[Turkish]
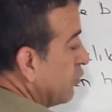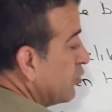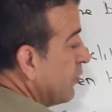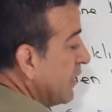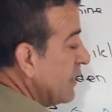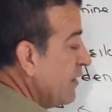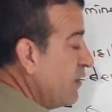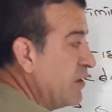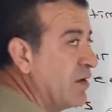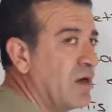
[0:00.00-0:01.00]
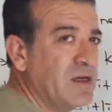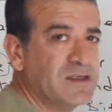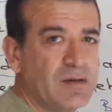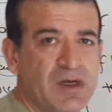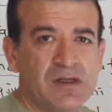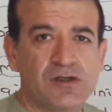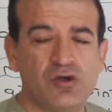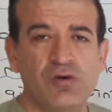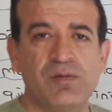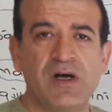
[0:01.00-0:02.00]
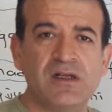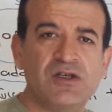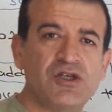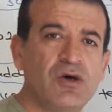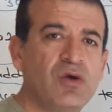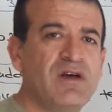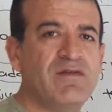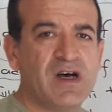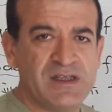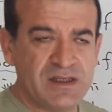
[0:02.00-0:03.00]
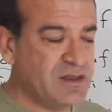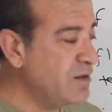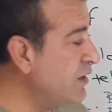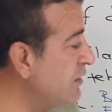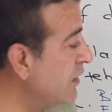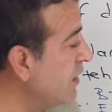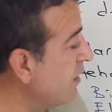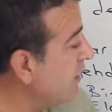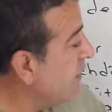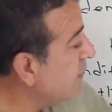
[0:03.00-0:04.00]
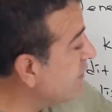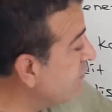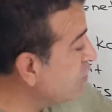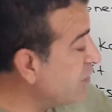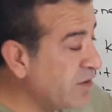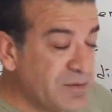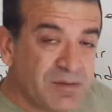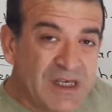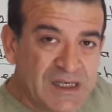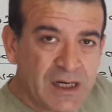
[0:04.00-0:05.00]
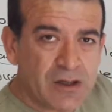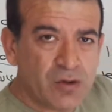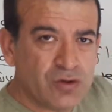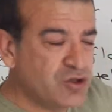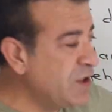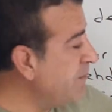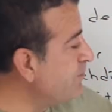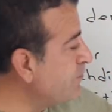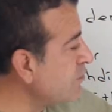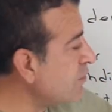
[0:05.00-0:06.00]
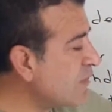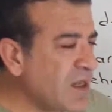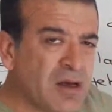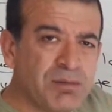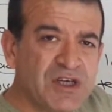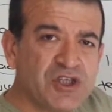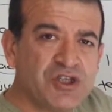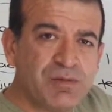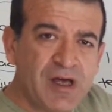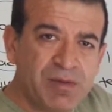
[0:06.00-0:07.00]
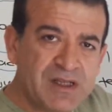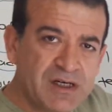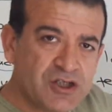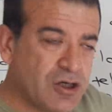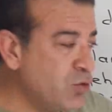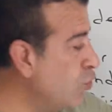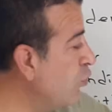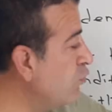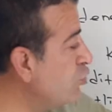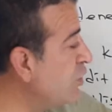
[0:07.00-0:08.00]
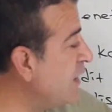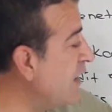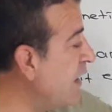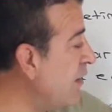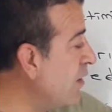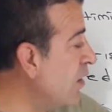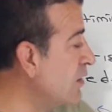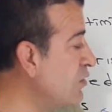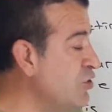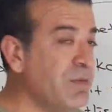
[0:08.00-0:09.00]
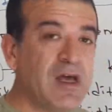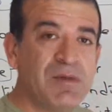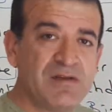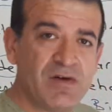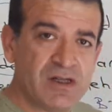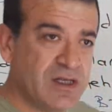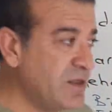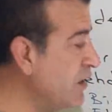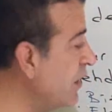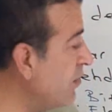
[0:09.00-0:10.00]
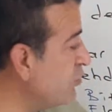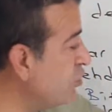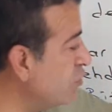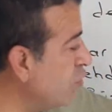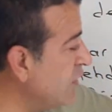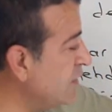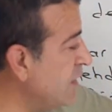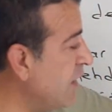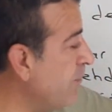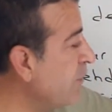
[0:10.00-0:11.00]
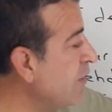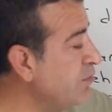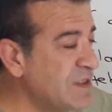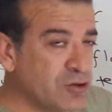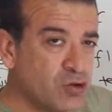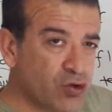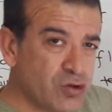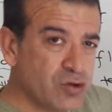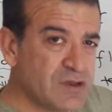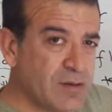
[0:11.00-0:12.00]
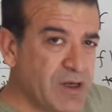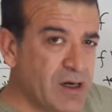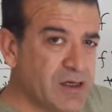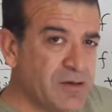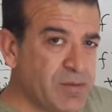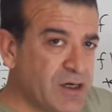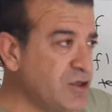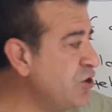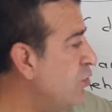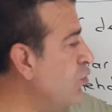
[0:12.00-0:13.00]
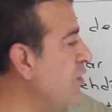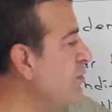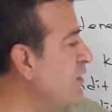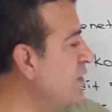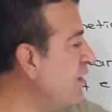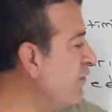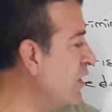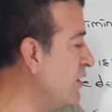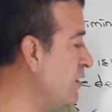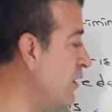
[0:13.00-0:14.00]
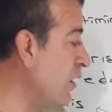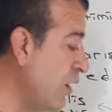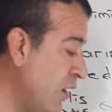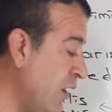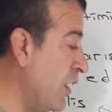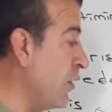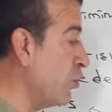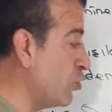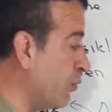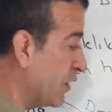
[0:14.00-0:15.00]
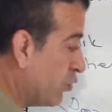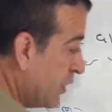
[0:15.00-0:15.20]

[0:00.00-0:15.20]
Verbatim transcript: Osmanlı Devleti'nin aynı zamanda son padişahı olan Vahdettin'dir. Savaştan iki ay önce 5. Mehmet Reşat ölmüş, yerine 6. Mehmet Vahdettin gelmiştir. Dolayısıyla bize sorulduğu zaman hangi padişah dönemidir diye Vahdettin hükümet